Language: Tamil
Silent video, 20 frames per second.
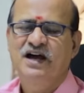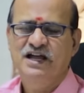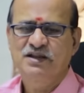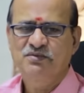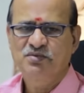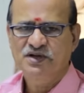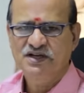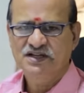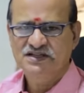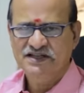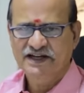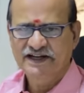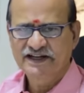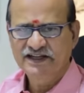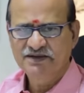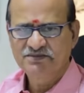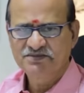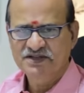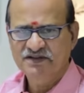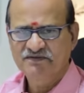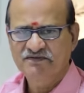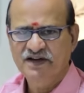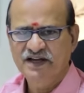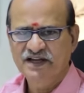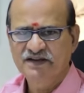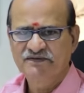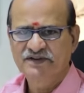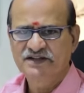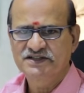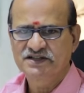அதுபோல் சனியும்
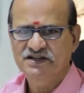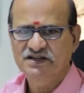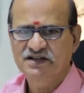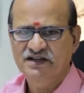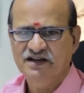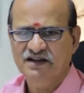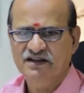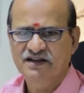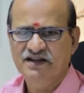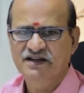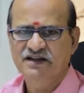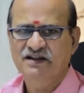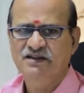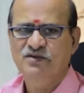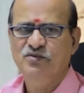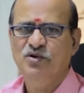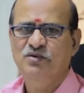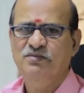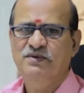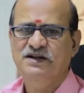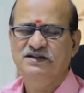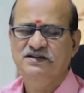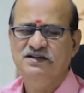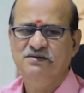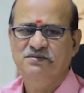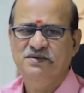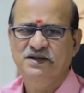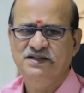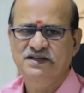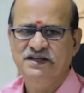செவ்வாயும் வீற்றிருக்கிறதுங்கிறது ஒரு
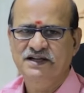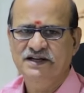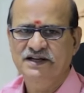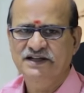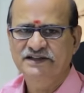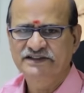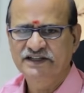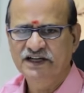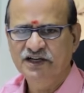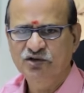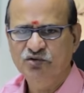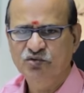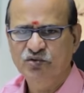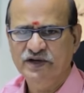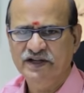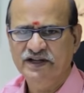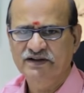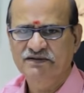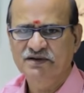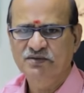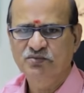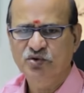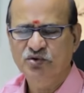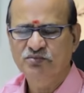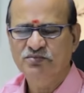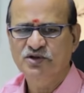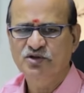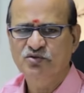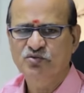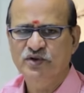பக்கத்தில் பார்த்தீங்கன்னா ஏழு குடையவனும்
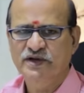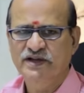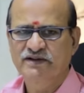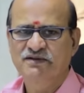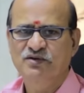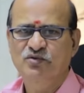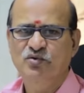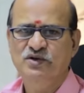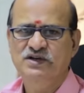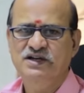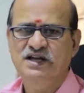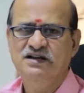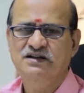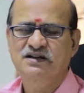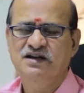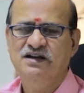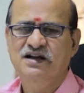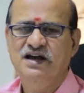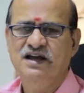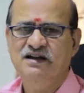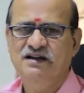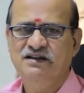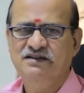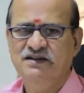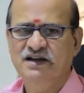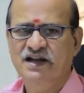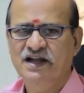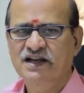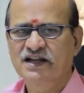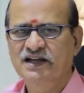ஒன்பது குடையவனும் ஒன்றாக இருக்கிற
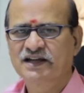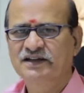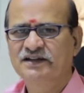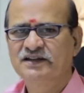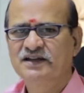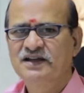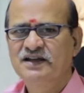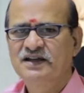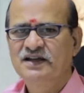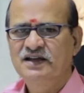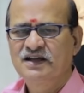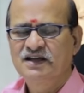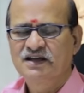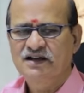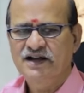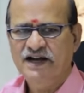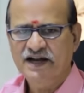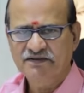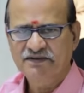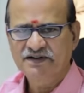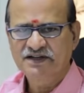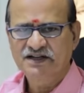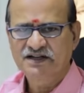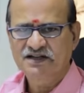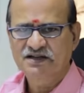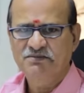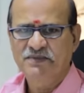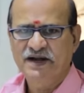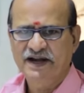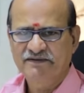காரணத்தினால
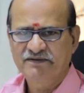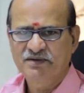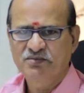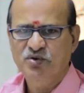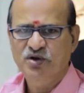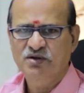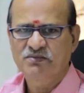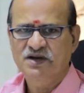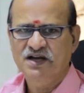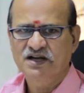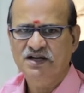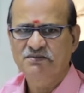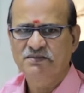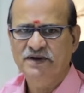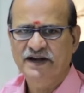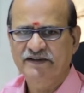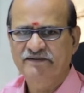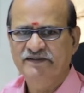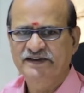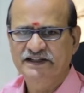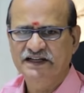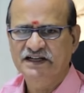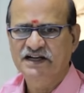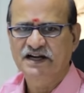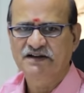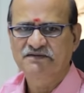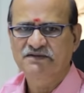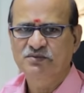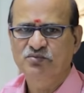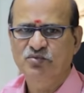கணவனுக்கு மனைவி மூலமாக மனைவிக்கு
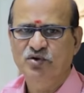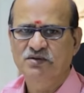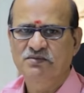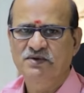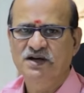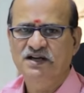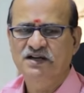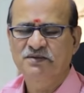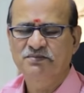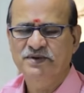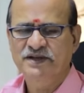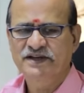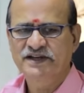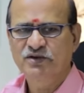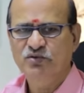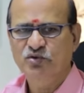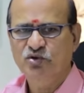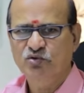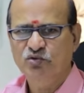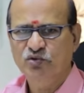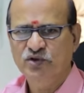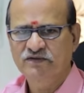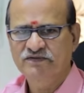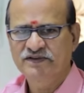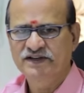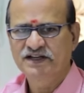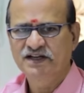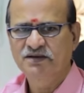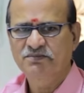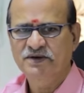கணவன் மூலமாக பெரிய ஒரு
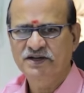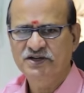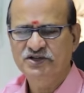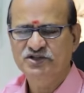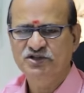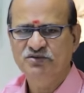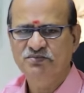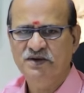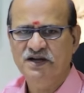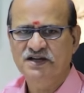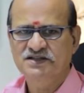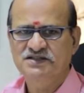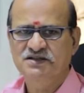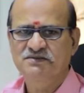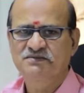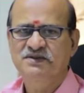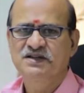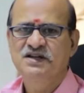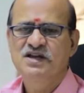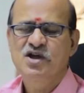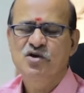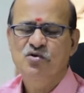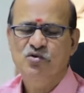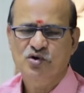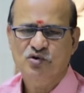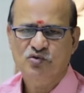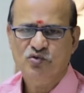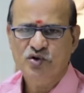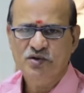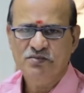உதவிகள் பற்று பாசம்
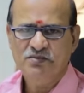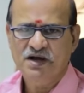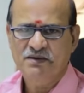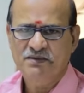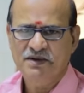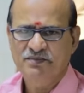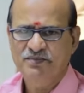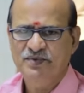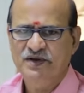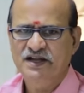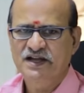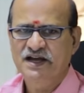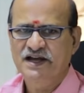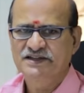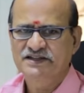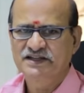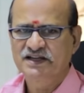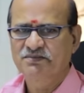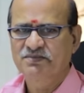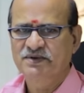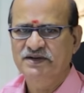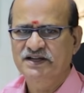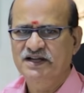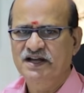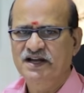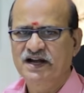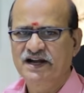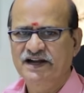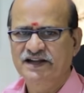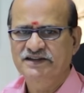ஒரு குடும்ப அமைப்பிலே
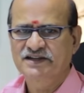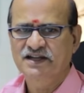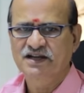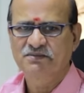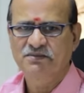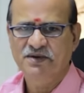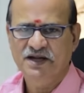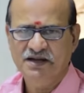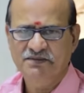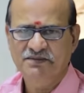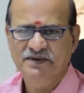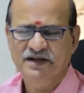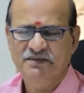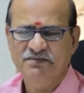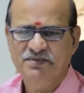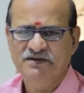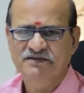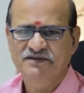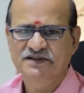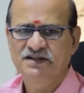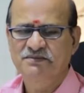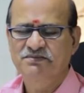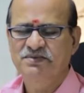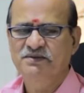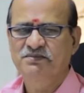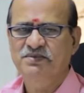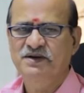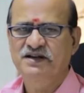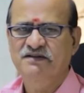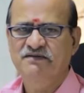அதிகப்படியான அடித்தள பலம் ஏற்படுவது
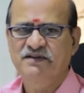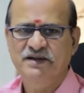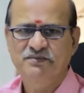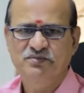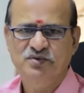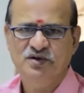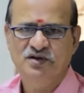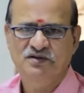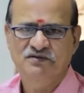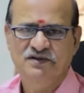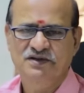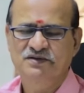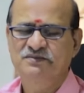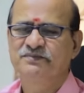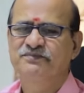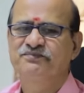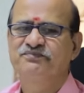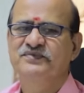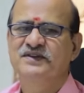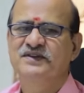இப்படிப்பட்ட வாய்ப்புகள் வரும்